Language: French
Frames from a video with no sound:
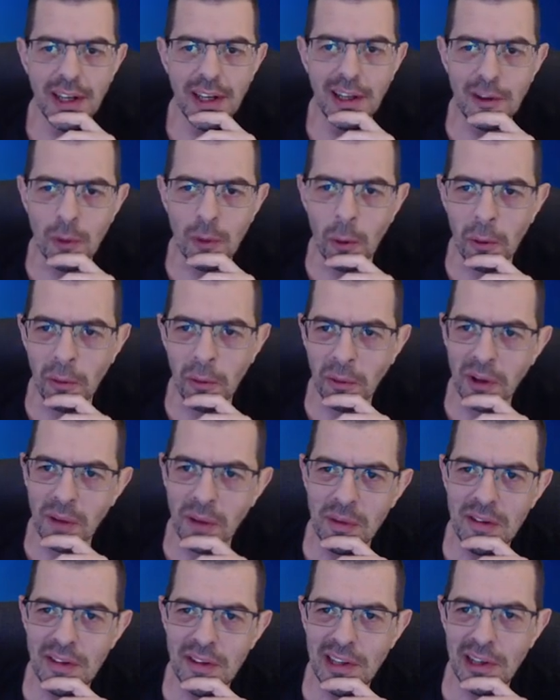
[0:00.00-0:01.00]
et trop long dans
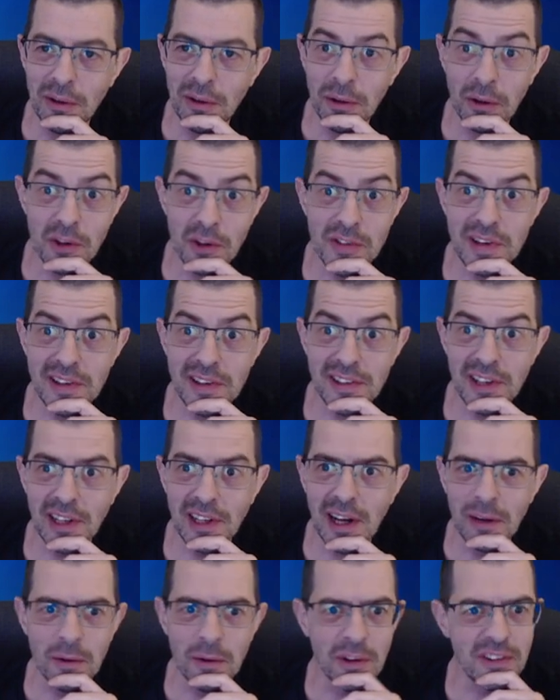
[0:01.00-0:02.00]
mes vidéos, donc je vais essayer de
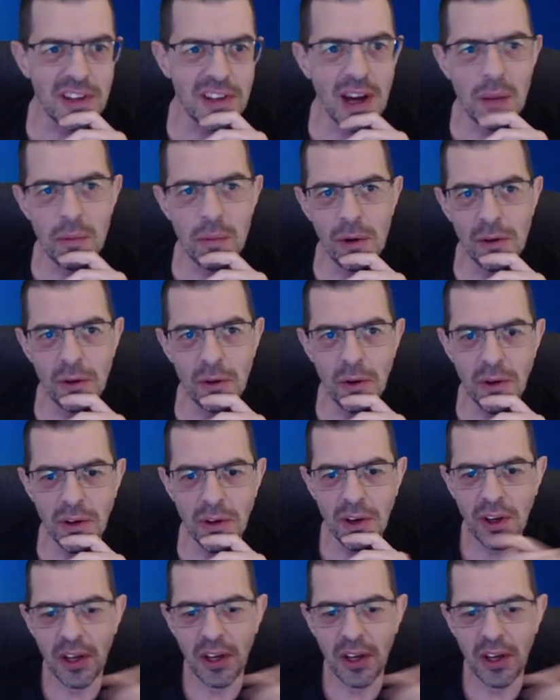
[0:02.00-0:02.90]
raccourcir un peu le truc.